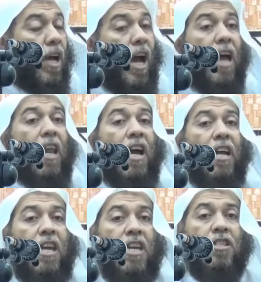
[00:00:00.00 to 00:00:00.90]
قال
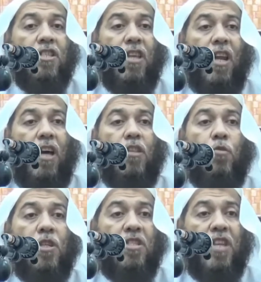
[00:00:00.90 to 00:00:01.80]
عليه الصلاة
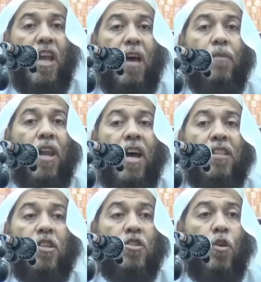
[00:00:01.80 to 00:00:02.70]
والسلام لا
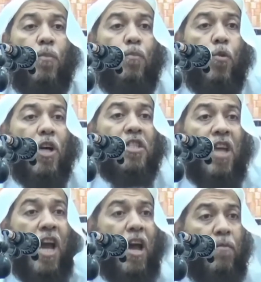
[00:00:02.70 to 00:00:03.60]
تسبوا
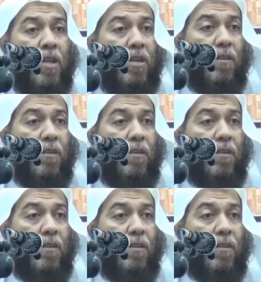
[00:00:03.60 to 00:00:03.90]
أصحابي